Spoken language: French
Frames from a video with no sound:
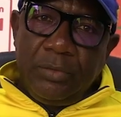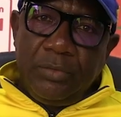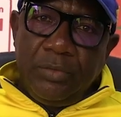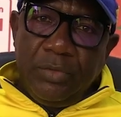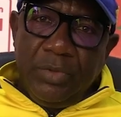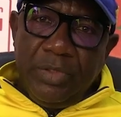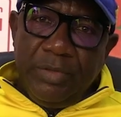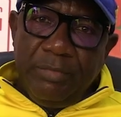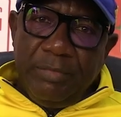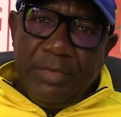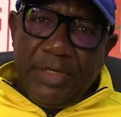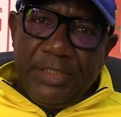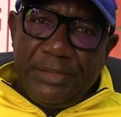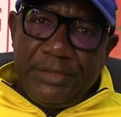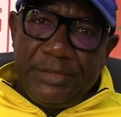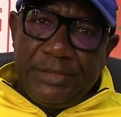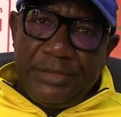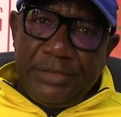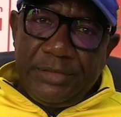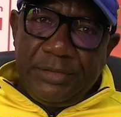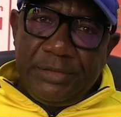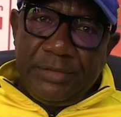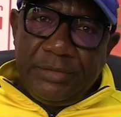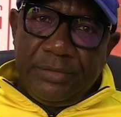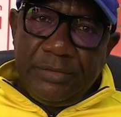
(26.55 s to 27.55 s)
Tous les
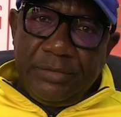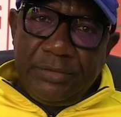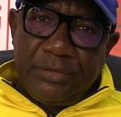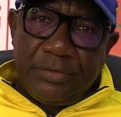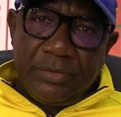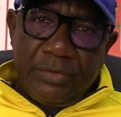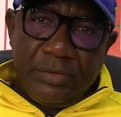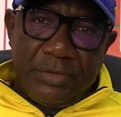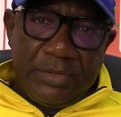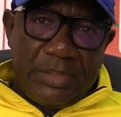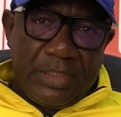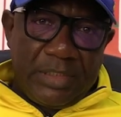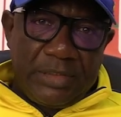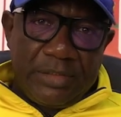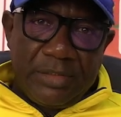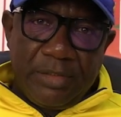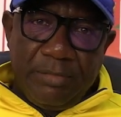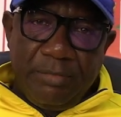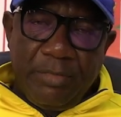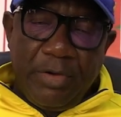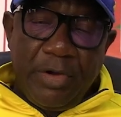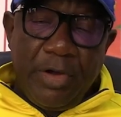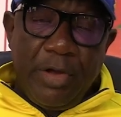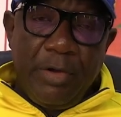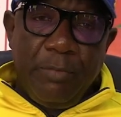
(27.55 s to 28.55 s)
matchs sont
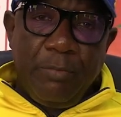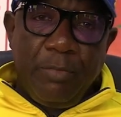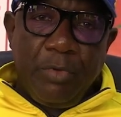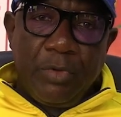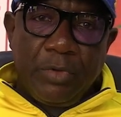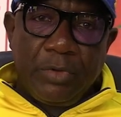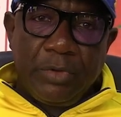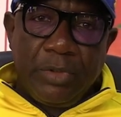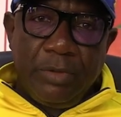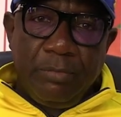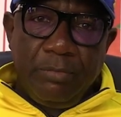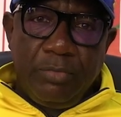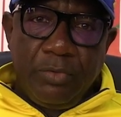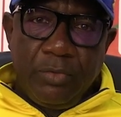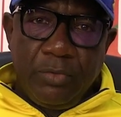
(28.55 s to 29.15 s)
extrêmement importants